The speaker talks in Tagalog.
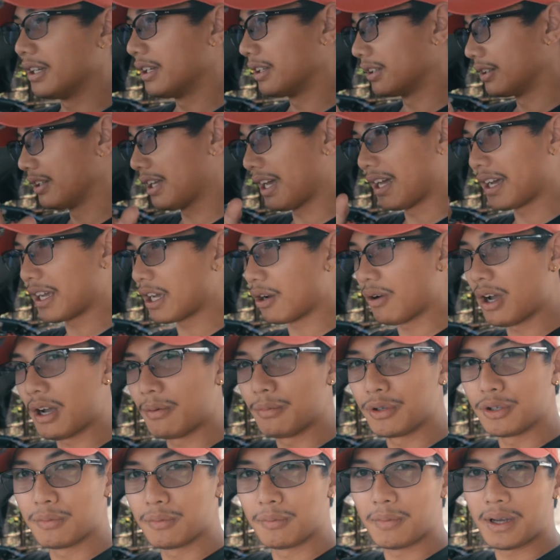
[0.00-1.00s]
nagawa mo
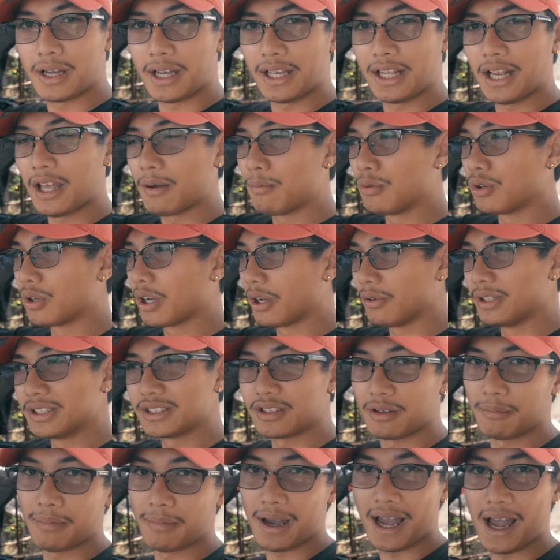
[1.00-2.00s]
yung mga kailangan mong gawin
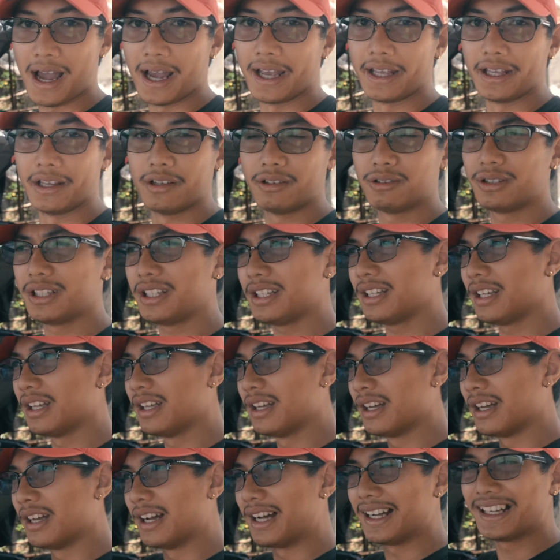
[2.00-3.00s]
sa bahay. Di,
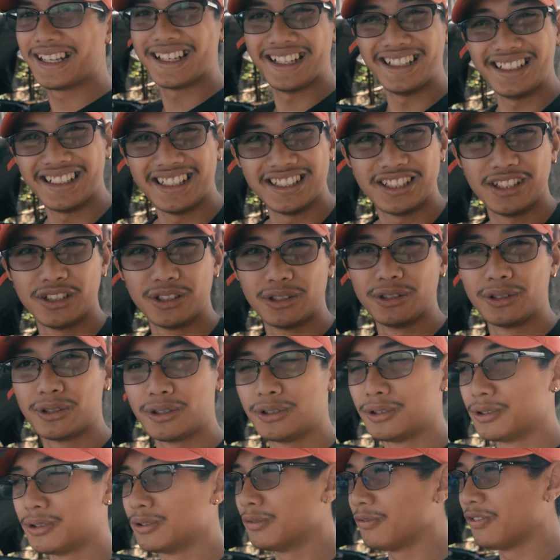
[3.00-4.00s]
ang ganda siguro
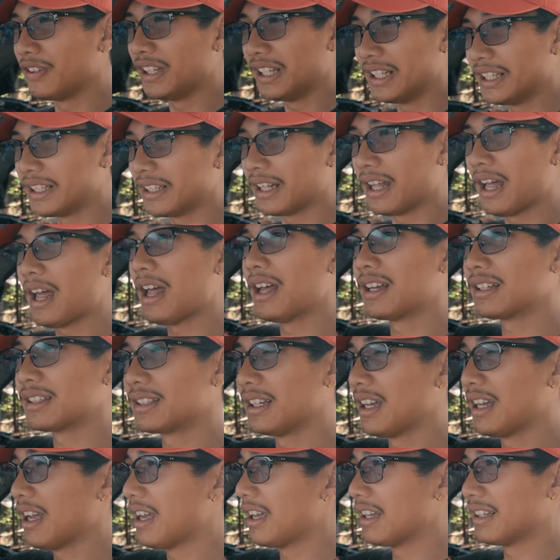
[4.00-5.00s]
ng feeling na
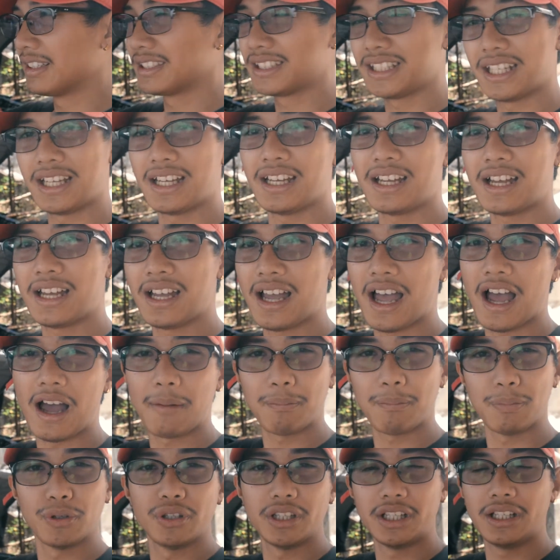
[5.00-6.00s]
sa
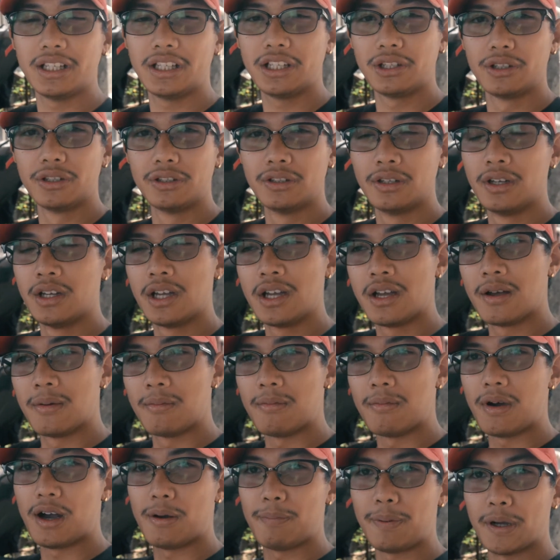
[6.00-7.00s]
hapon na na yun,
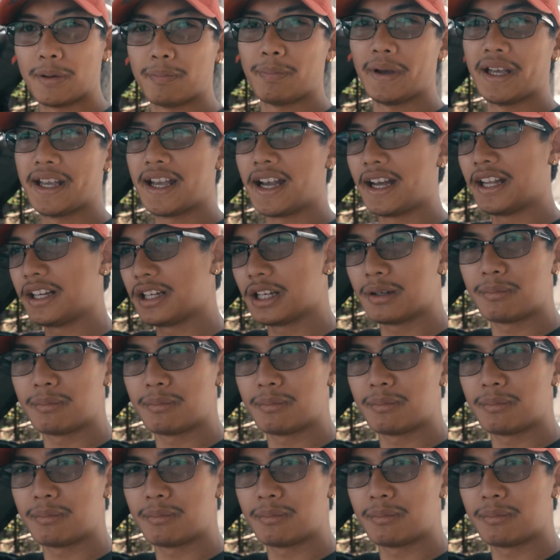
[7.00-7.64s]
makapagpahinga na,